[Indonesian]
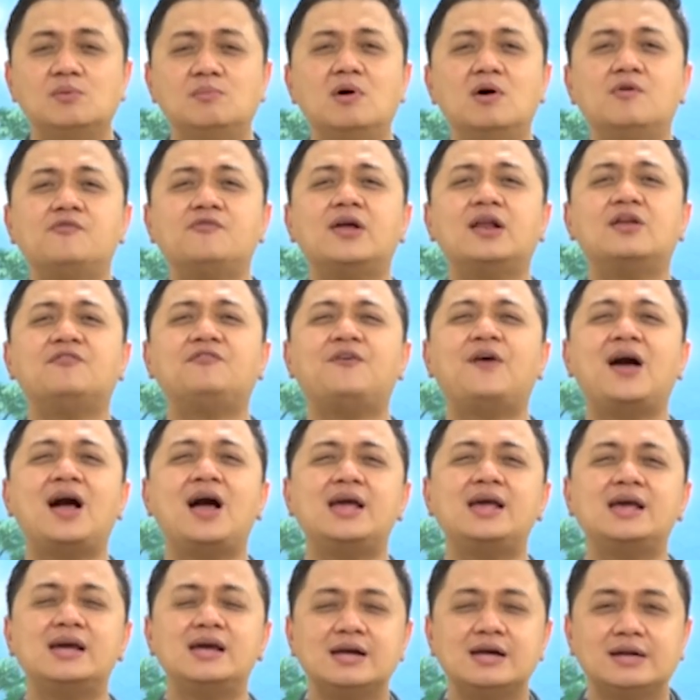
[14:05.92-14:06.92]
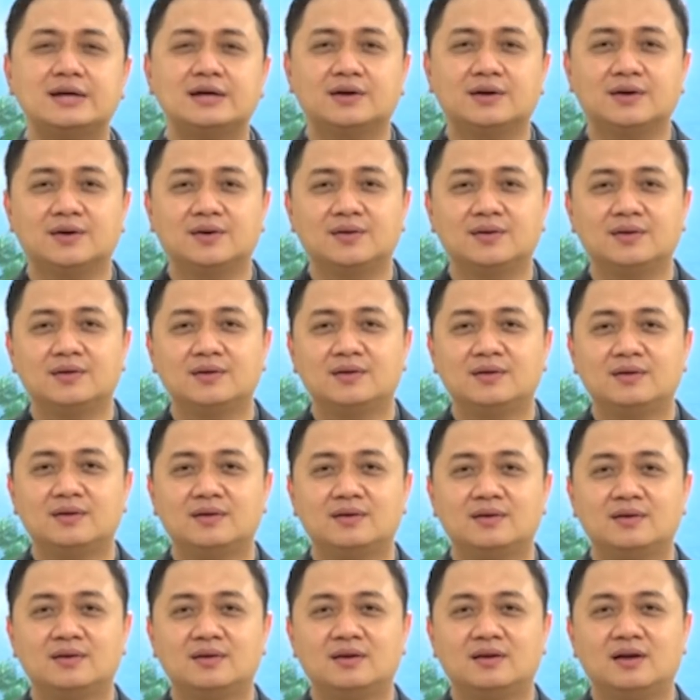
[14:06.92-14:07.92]
Aku mau Velfire.
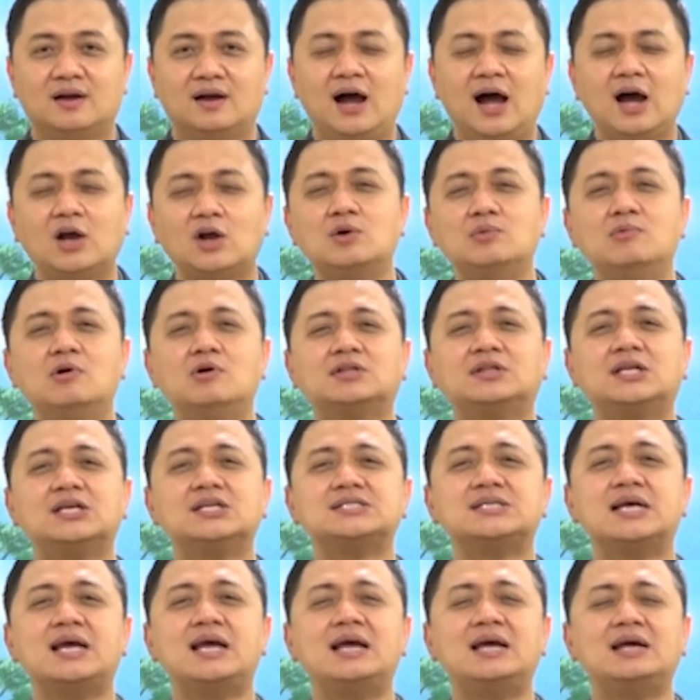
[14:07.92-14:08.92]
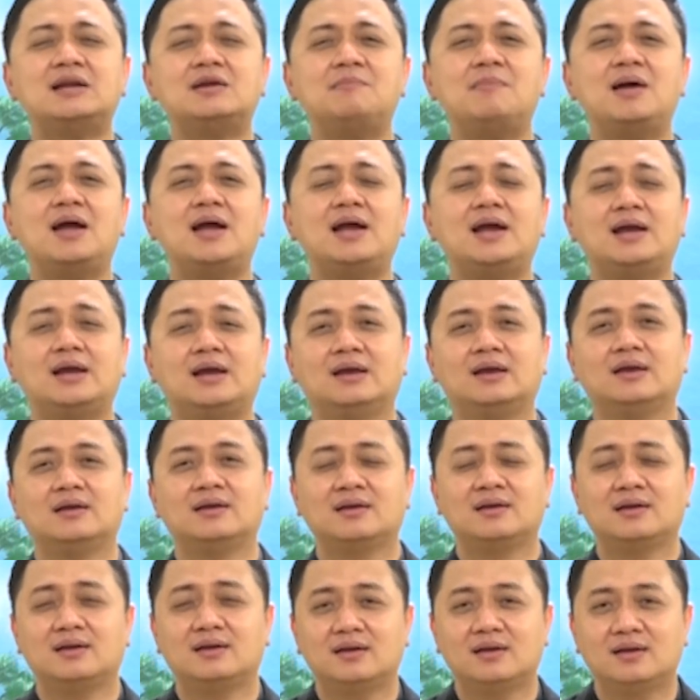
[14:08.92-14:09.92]
Aku mau tas Hermes.
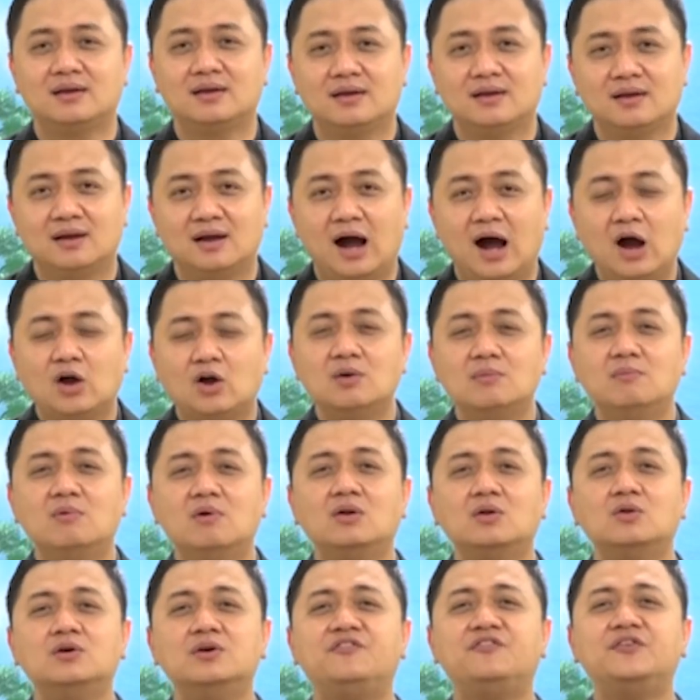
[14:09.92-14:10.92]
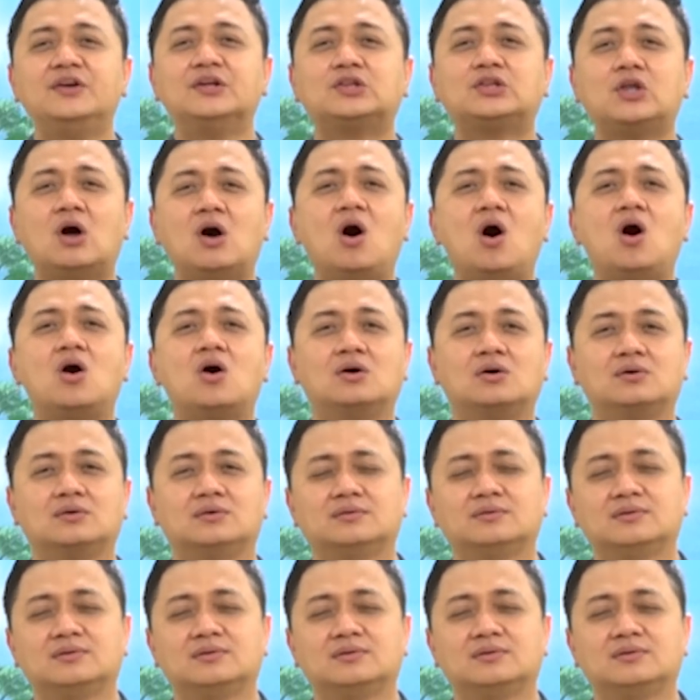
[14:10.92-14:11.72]
Aku mau Louis Vuitton.